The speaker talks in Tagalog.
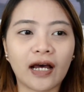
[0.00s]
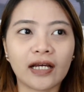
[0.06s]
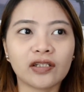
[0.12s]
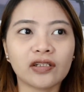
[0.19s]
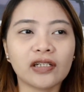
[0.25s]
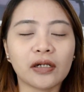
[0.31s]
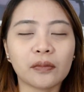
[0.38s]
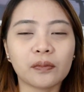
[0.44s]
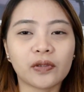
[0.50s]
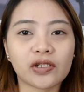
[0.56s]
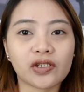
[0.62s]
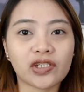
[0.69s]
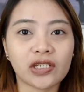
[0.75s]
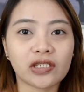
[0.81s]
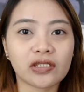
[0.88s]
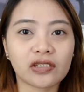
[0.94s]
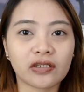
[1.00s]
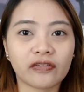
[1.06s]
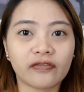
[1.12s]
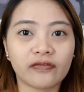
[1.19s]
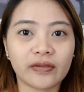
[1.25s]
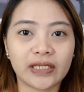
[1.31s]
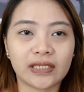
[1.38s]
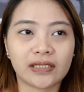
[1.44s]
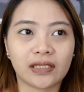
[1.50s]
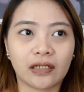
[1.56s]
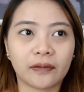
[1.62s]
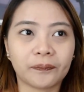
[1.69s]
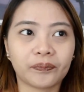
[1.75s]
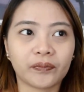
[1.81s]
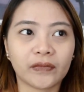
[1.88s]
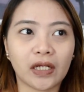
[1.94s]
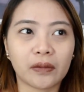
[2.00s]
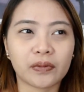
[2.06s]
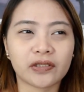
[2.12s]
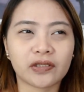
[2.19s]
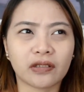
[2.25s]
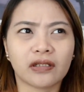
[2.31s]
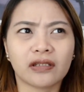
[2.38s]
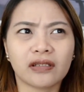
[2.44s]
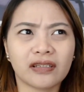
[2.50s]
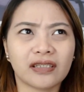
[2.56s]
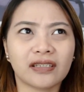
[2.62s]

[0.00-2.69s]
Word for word: ano lang po, change of visa. Tapos yun.